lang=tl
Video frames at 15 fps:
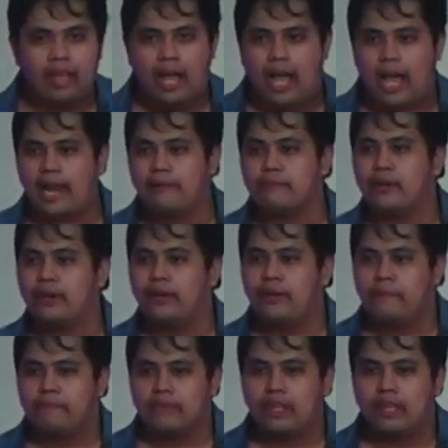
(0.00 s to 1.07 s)
Alam nyo,
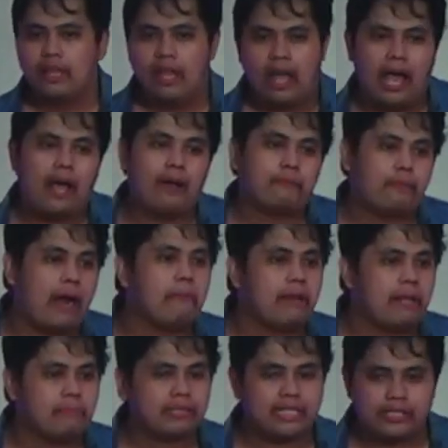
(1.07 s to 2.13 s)
ang
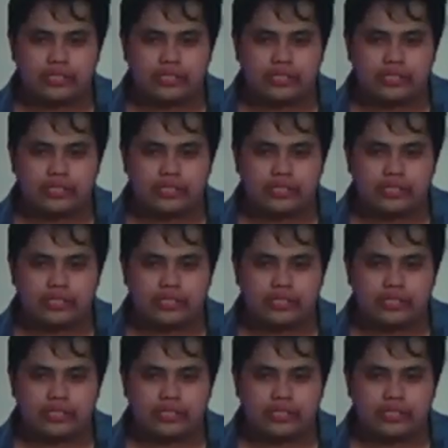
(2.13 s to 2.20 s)
problems and